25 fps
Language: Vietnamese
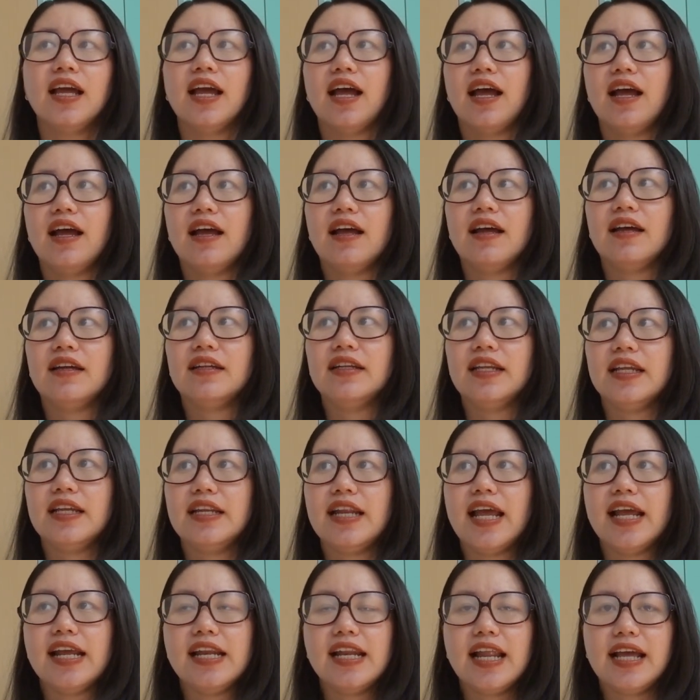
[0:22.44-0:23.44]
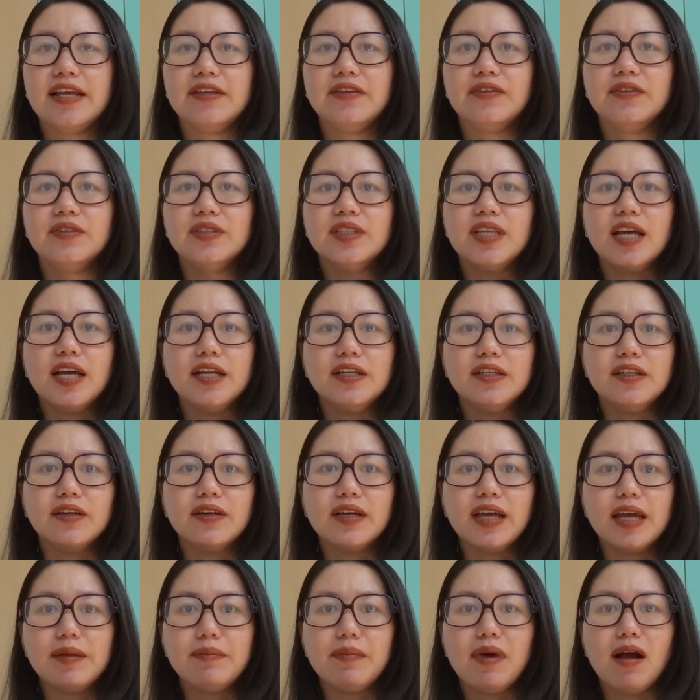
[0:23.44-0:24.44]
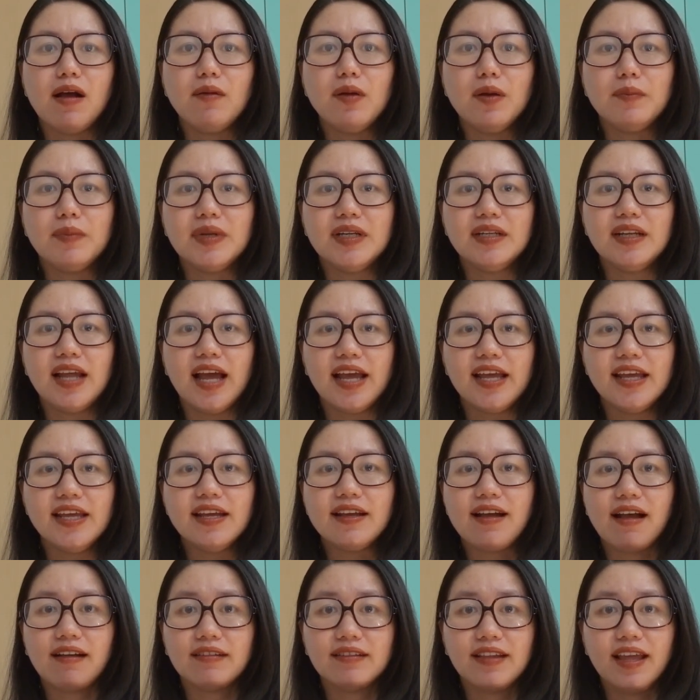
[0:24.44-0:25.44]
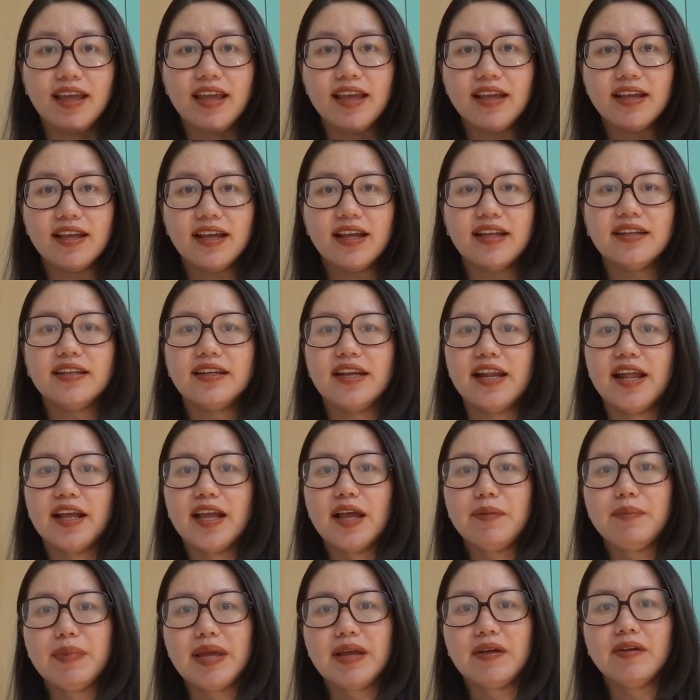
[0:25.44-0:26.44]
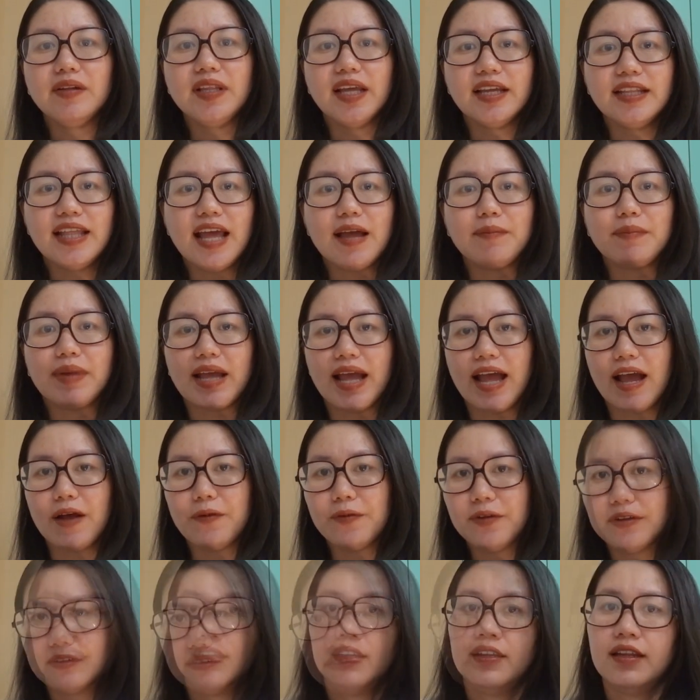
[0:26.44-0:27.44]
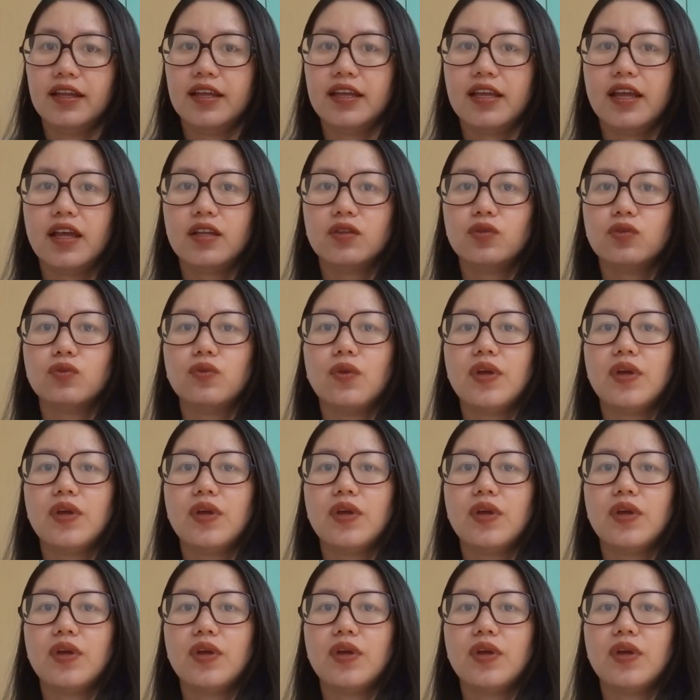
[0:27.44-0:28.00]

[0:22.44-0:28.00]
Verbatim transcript: à, thì đây là dựa trên những cái món mà mình thấy cần thiết ha để các mẹ có thể tham khảo được thì uh,